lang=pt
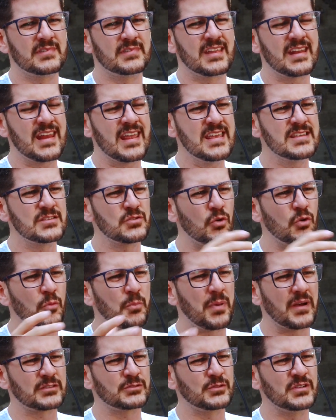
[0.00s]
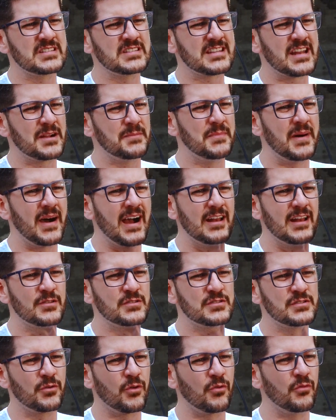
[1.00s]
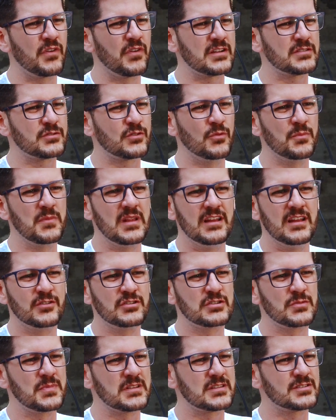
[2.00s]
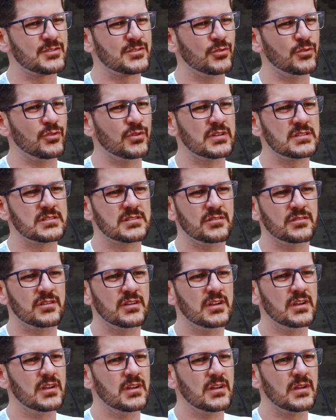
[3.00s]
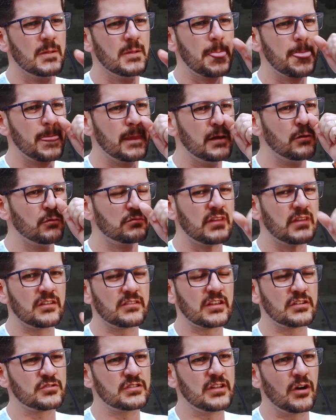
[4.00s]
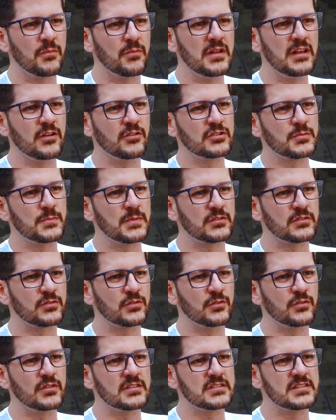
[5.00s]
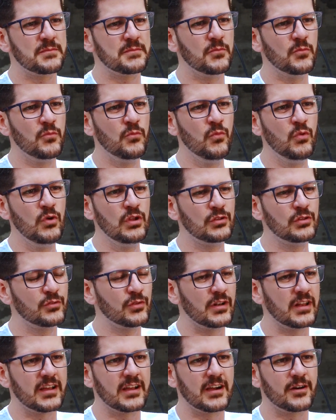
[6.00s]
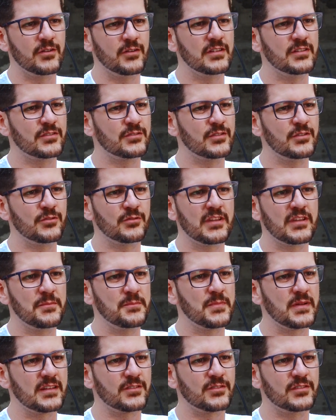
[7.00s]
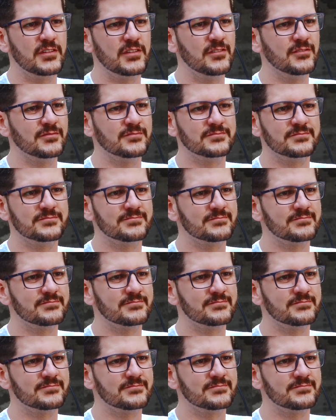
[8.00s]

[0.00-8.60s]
três ocupações, trabalhos, eu converso com um milhão de pessoas, eu, eu tento ajudar um milhão de pessoas, é muito legal isso e não tem preço nenhum.